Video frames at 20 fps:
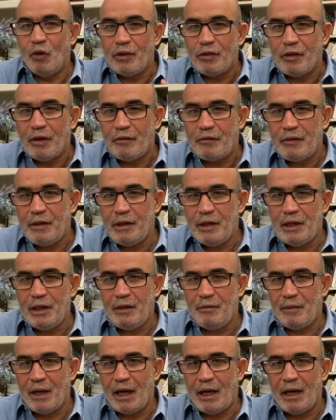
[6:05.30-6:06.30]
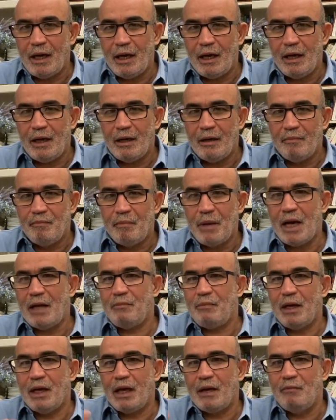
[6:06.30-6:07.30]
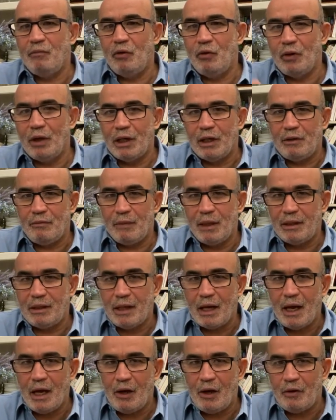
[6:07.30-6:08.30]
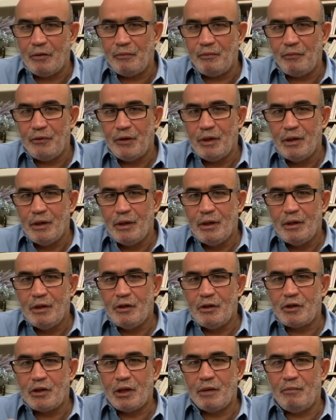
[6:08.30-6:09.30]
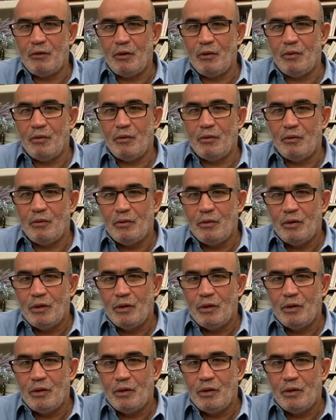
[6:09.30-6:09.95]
الموظفين اللي معاه بعد ما كملوا الخدمة نتاعهم اجتمعوا